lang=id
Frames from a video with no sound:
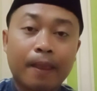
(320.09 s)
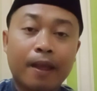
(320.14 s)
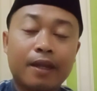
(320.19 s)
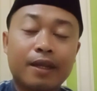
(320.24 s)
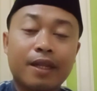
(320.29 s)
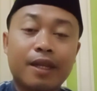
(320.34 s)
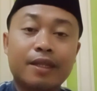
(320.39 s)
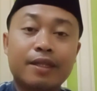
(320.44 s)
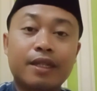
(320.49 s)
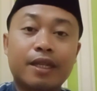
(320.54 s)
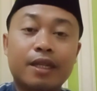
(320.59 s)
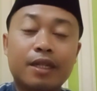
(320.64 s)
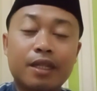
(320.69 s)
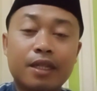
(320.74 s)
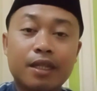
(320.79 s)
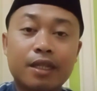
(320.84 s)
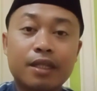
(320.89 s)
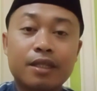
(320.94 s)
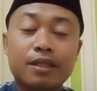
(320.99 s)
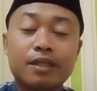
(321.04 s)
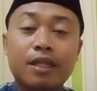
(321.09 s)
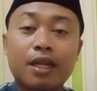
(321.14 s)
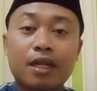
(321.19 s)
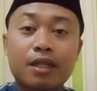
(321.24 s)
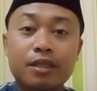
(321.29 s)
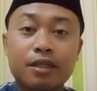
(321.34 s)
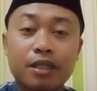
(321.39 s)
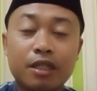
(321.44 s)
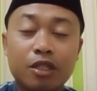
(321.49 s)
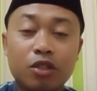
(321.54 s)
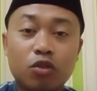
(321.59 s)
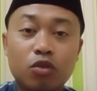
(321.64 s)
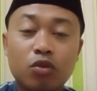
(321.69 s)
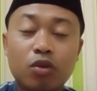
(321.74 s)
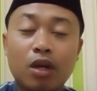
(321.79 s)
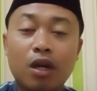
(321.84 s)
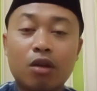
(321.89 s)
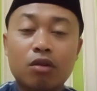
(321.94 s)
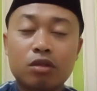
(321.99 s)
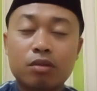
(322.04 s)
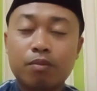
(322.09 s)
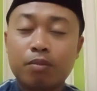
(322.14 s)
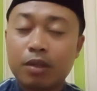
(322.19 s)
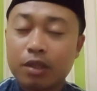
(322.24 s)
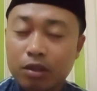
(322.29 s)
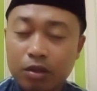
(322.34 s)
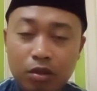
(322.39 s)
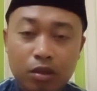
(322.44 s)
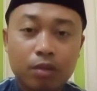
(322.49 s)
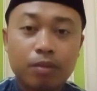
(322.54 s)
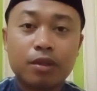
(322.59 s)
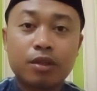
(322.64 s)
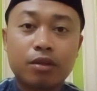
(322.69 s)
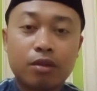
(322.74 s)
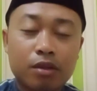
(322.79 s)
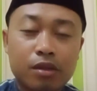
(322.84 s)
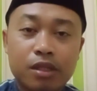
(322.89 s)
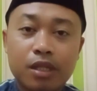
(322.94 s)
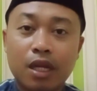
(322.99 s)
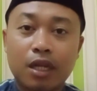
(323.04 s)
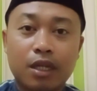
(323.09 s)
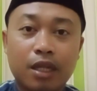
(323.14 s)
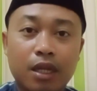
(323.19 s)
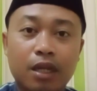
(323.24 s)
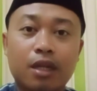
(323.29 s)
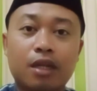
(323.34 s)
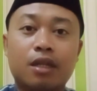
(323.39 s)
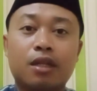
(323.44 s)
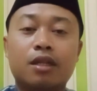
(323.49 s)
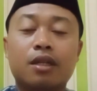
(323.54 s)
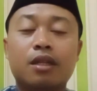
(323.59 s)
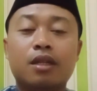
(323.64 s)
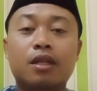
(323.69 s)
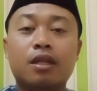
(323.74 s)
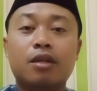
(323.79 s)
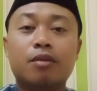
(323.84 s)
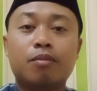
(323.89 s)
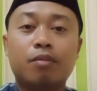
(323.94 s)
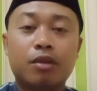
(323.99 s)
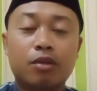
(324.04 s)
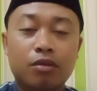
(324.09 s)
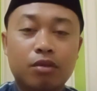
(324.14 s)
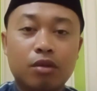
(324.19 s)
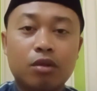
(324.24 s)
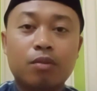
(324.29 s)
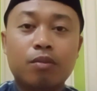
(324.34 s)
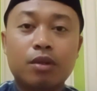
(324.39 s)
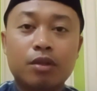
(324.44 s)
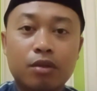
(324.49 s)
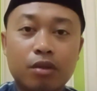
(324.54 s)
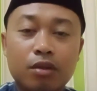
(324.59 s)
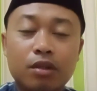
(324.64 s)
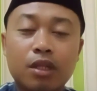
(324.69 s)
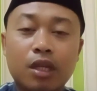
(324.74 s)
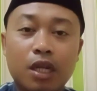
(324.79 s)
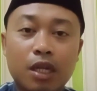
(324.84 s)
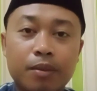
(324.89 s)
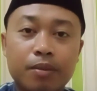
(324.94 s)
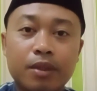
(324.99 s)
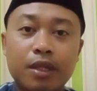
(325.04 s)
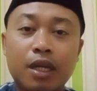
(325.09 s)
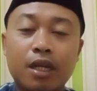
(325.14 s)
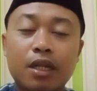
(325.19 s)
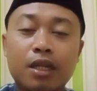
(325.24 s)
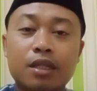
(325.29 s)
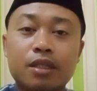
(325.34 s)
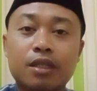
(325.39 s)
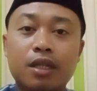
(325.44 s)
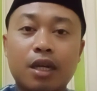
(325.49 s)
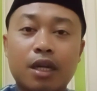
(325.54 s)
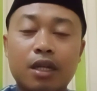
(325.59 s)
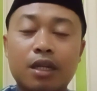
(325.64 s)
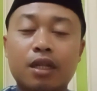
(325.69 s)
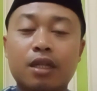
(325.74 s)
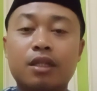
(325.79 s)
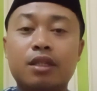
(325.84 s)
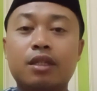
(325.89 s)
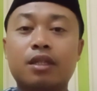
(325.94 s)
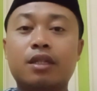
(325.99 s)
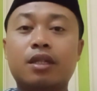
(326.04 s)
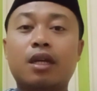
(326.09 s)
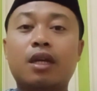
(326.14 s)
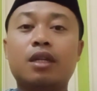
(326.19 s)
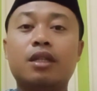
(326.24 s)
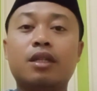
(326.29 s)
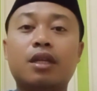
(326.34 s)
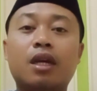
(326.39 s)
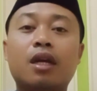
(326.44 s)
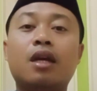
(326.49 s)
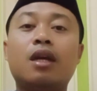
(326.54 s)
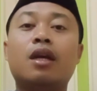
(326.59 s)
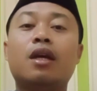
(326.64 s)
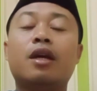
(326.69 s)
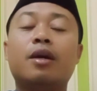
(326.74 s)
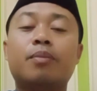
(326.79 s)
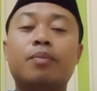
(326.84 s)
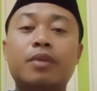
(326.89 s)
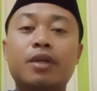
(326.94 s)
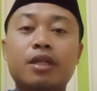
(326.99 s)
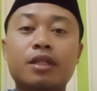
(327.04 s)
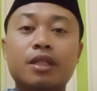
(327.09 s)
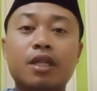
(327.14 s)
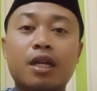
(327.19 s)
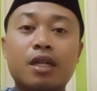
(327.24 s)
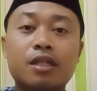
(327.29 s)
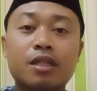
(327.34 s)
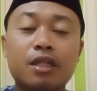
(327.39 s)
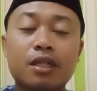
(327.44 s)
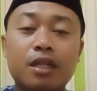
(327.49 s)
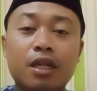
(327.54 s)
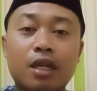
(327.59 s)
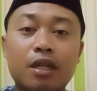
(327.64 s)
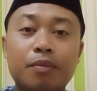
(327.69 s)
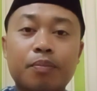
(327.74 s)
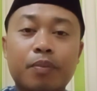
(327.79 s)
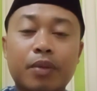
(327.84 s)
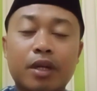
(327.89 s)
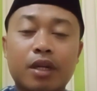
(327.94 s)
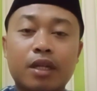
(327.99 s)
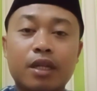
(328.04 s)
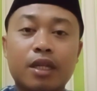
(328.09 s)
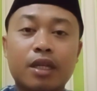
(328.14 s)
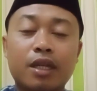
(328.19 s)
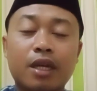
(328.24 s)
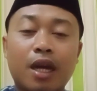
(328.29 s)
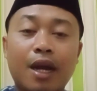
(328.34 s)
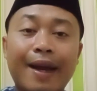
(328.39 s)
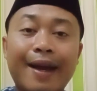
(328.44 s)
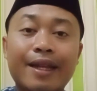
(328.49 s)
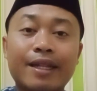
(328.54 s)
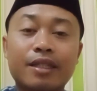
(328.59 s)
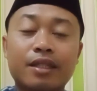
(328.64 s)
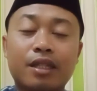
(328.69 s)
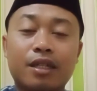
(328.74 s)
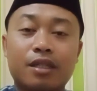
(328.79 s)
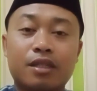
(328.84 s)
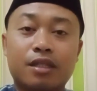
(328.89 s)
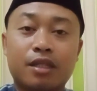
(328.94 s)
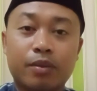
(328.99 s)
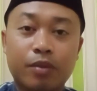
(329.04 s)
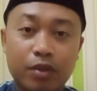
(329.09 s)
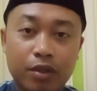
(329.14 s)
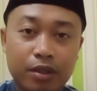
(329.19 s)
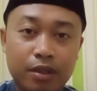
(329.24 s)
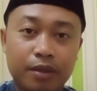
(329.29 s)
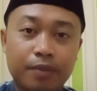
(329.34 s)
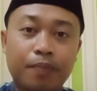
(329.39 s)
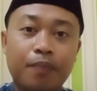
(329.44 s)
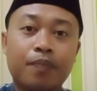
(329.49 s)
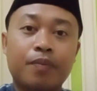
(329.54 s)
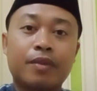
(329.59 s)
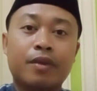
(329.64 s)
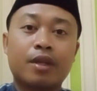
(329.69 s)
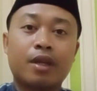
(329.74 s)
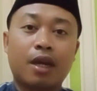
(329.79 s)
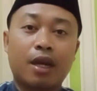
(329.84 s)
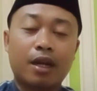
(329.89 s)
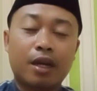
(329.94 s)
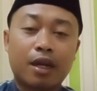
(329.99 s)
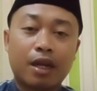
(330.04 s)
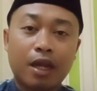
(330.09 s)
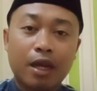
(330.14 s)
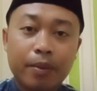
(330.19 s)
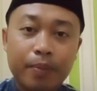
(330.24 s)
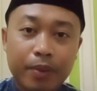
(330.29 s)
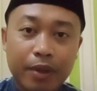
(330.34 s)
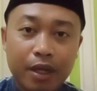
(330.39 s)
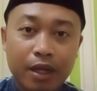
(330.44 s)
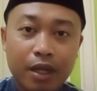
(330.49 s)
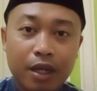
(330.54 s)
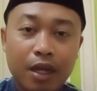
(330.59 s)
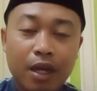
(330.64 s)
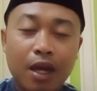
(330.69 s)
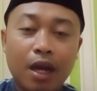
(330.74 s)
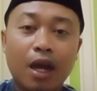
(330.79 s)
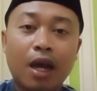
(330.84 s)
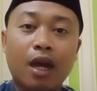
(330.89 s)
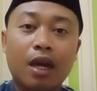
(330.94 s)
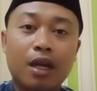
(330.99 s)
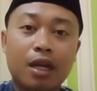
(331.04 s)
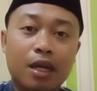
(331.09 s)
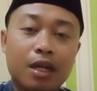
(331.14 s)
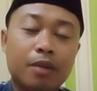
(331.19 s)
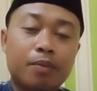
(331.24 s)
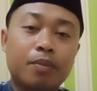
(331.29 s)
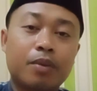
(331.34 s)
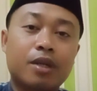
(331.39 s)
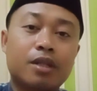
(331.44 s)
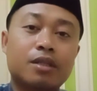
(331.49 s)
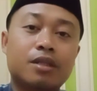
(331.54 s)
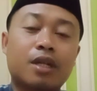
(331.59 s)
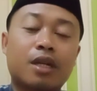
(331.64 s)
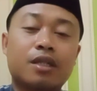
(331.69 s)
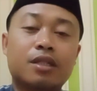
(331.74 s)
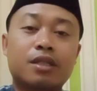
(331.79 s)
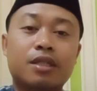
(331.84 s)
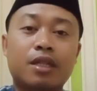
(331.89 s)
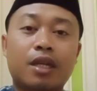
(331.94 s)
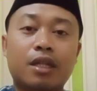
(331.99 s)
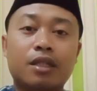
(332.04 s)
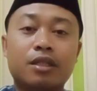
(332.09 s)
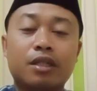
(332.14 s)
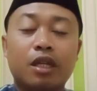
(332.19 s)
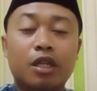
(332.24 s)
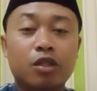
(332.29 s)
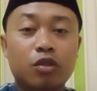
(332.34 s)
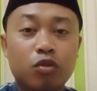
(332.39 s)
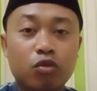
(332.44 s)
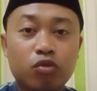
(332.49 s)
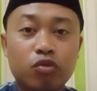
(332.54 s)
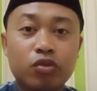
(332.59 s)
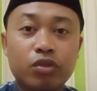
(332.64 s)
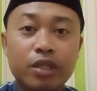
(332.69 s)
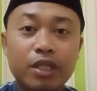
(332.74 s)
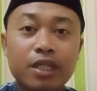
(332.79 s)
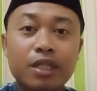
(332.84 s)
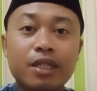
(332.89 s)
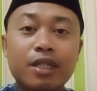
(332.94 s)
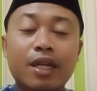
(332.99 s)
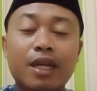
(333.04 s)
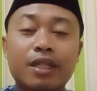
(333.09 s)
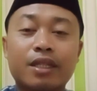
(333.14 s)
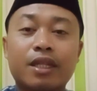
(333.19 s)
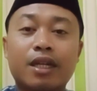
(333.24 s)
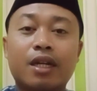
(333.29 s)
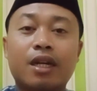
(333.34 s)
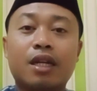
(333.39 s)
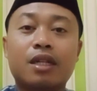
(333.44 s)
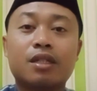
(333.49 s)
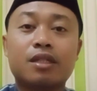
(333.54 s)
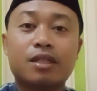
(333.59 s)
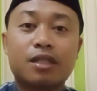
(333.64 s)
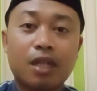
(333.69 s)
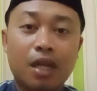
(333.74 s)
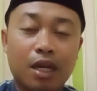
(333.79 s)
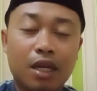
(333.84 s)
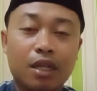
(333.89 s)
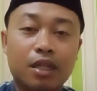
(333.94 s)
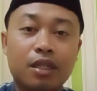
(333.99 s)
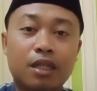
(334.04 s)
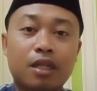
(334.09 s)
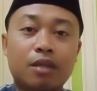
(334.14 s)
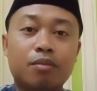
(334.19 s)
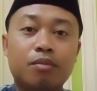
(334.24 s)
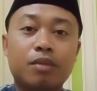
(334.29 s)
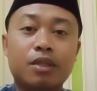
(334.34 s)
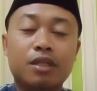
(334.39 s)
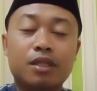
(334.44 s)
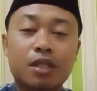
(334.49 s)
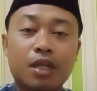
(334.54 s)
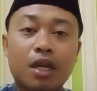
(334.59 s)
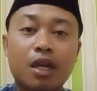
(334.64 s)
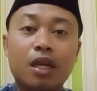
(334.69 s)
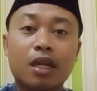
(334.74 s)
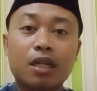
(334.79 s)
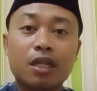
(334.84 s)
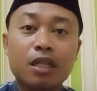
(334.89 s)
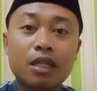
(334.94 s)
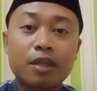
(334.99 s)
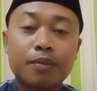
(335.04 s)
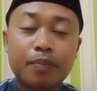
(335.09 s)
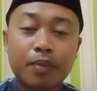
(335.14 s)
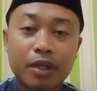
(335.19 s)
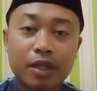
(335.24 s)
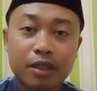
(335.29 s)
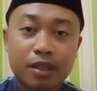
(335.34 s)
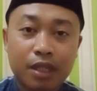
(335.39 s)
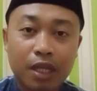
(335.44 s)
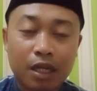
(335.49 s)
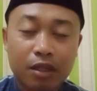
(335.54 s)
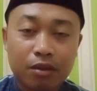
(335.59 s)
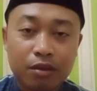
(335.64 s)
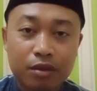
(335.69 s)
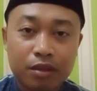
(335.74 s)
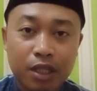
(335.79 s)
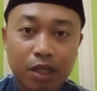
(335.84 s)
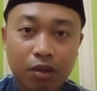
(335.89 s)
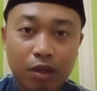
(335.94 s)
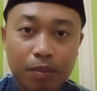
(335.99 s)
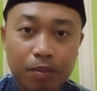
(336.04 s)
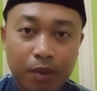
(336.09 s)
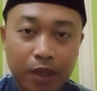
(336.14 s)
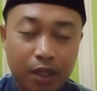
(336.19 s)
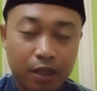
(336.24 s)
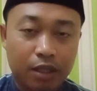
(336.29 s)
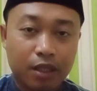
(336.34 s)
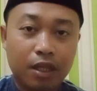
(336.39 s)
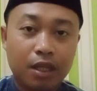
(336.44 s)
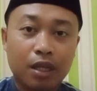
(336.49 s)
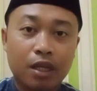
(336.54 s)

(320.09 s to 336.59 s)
Nah, jadi saksi itu harus betul-betul sadar, betul-betul dalam keadaan sadar ketika dia menyaksikan pernikahan tersebut. Agar apa? Agar persaksiannya itu dikatakan sah dan bisa dipertanggungjawabkan.